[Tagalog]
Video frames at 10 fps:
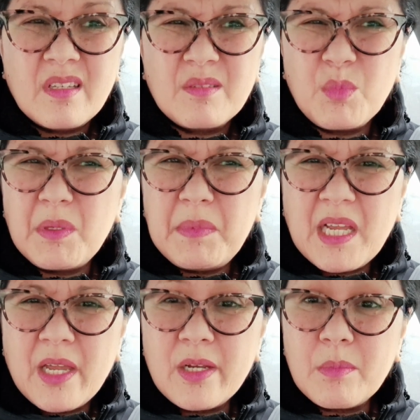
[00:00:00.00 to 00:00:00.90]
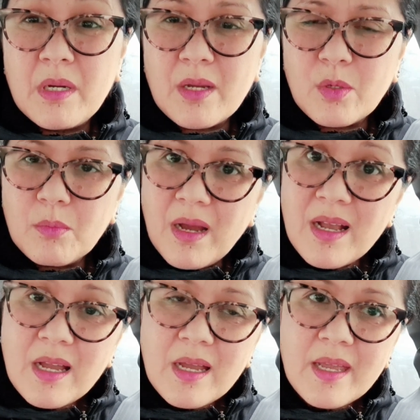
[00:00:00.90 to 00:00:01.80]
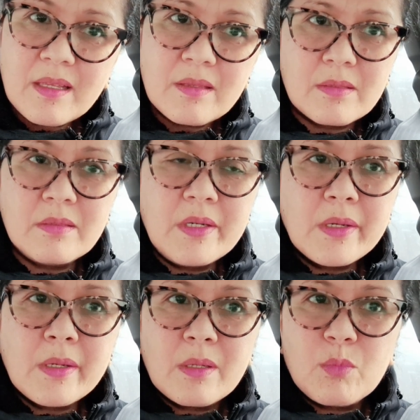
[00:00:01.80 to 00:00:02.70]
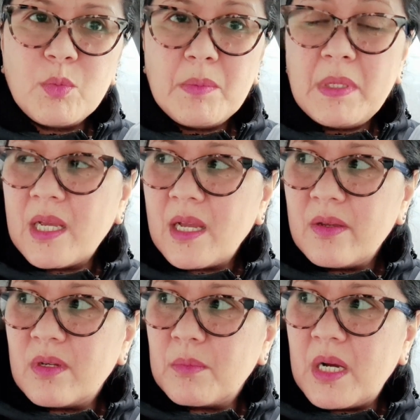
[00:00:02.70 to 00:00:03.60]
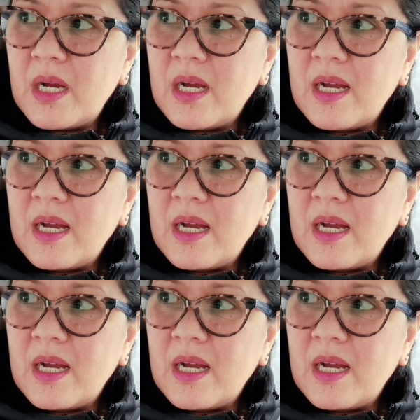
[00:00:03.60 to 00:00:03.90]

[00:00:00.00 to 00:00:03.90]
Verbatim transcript: Bumibili kayo ng mga ganong bagay, no? bumibili kayo ng mga